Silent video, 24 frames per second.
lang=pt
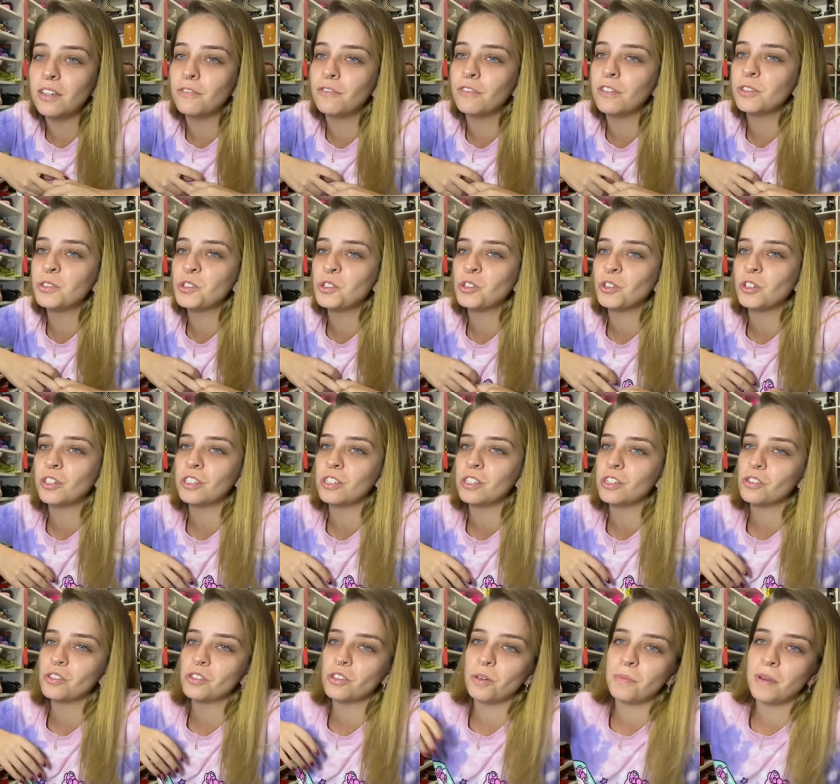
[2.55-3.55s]
O vídeo de hoje é
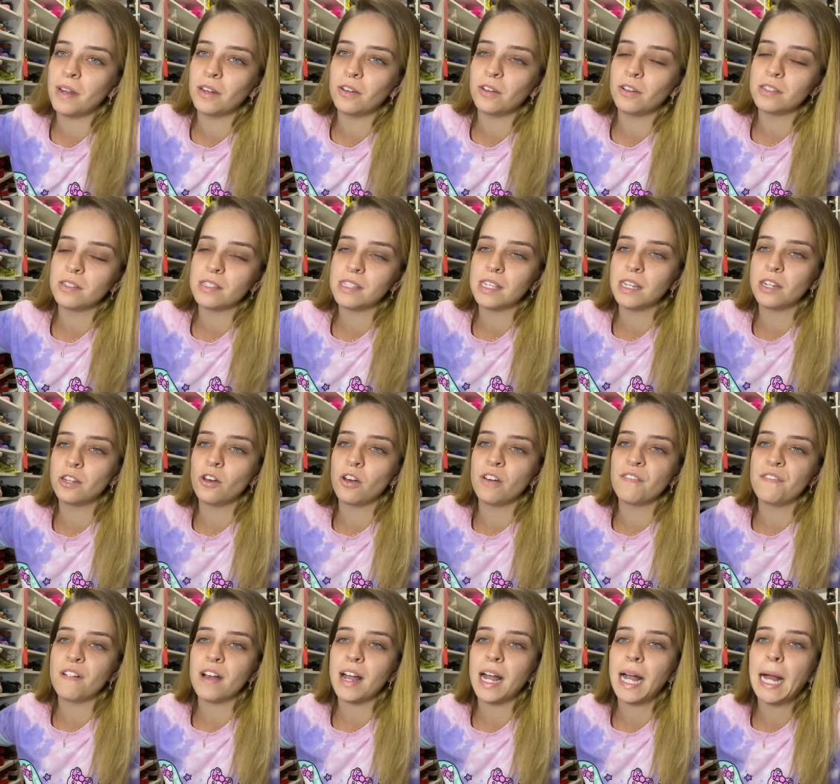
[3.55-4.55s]
sobre a nossa
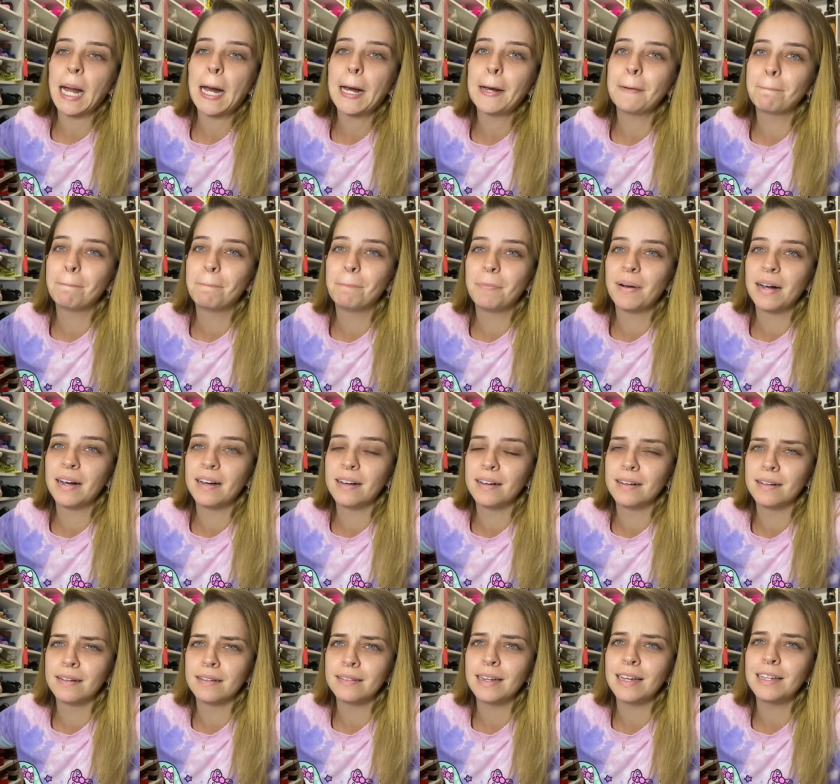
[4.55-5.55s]
nova
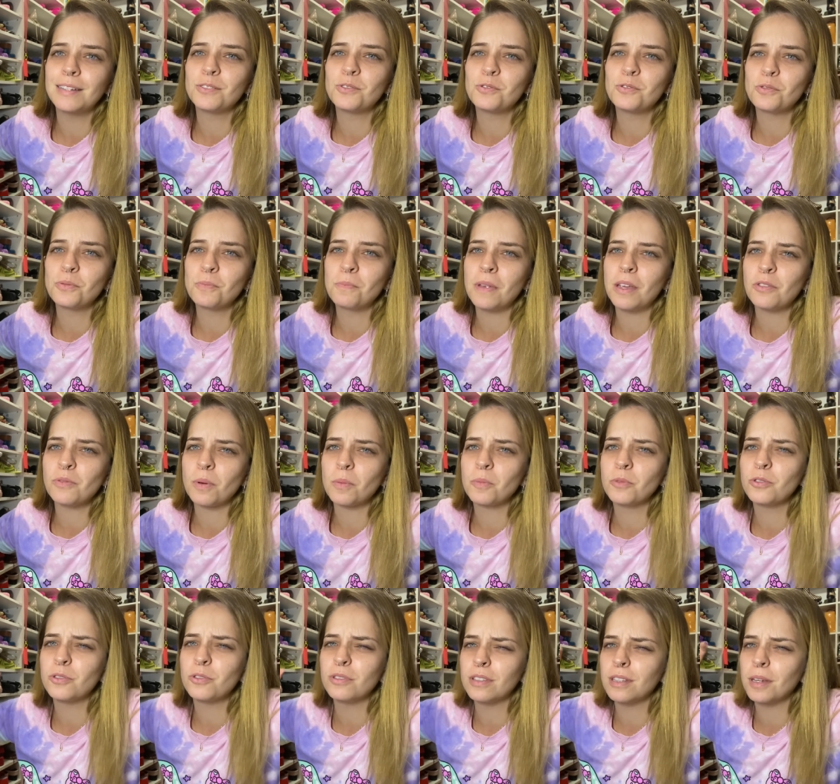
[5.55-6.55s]
campana. Isso mesmo, há
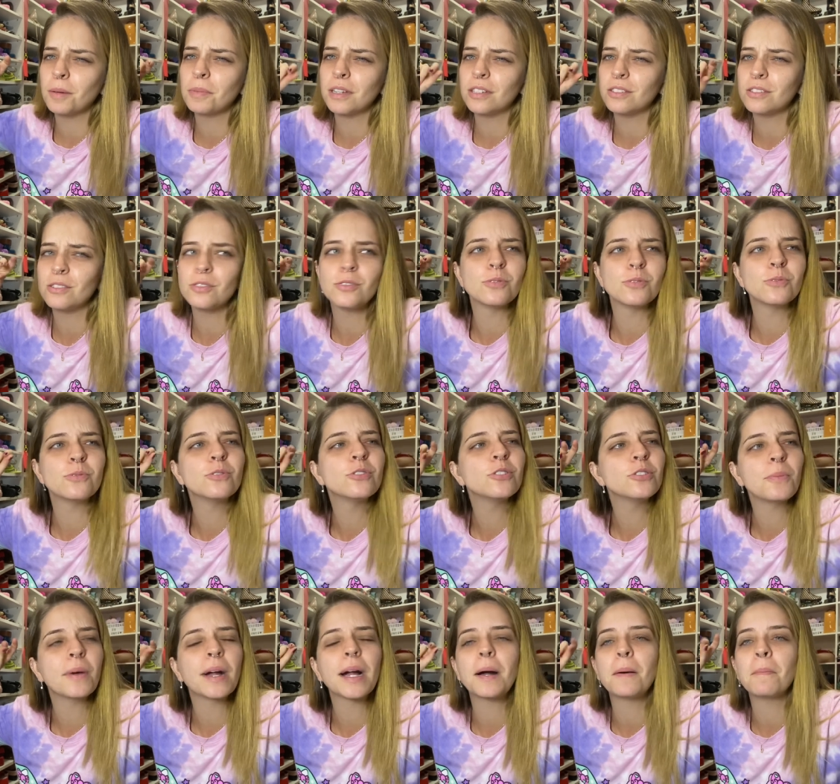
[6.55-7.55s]
muito tempo que a gente não
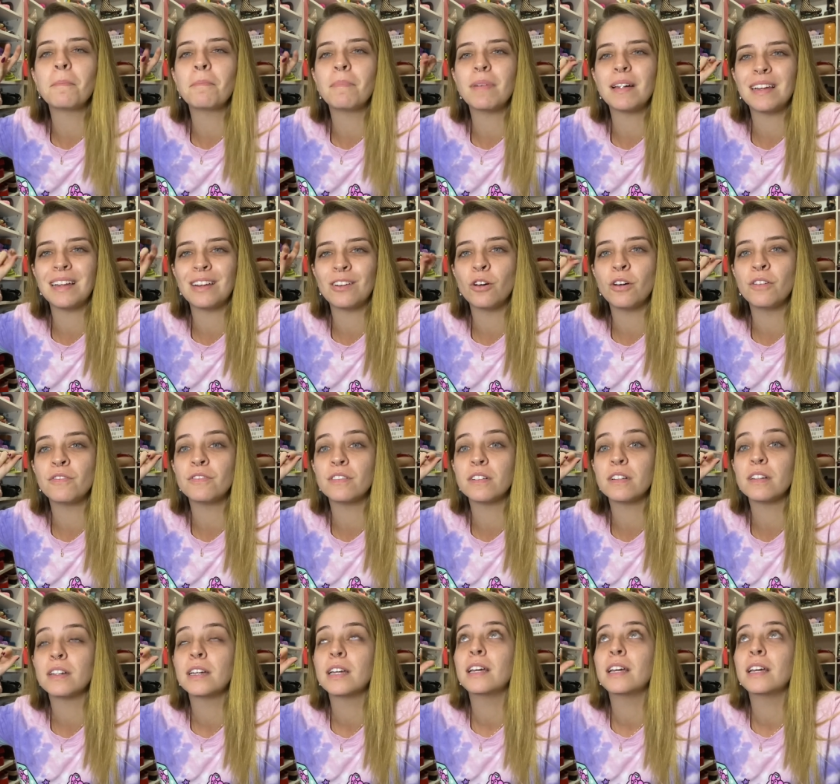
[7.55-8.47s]
tinha uma campana nova.